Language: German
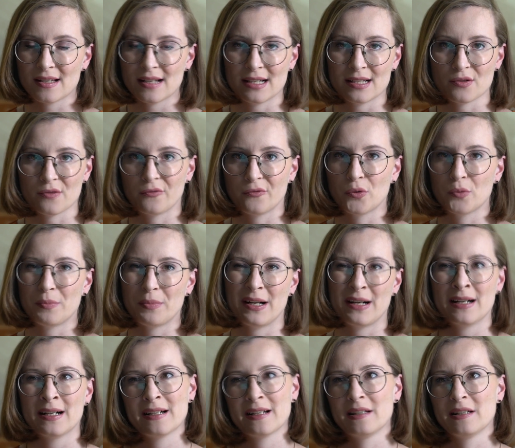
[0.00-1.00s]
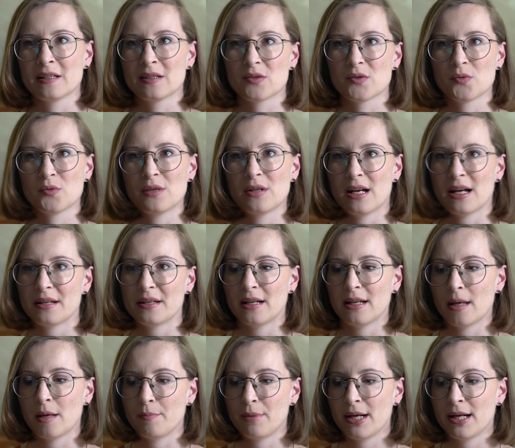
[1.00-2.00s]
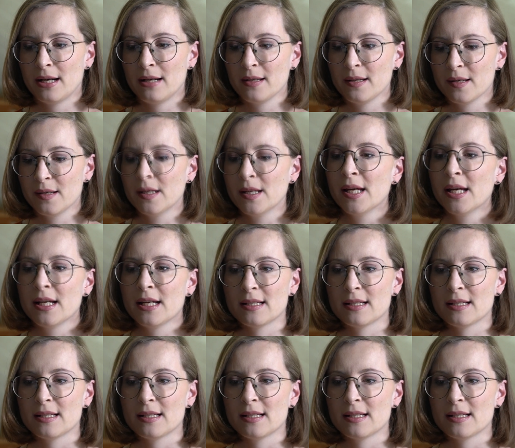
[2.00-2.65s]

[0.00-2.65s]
Also Fauxpas klingt so nach einer Lappalie.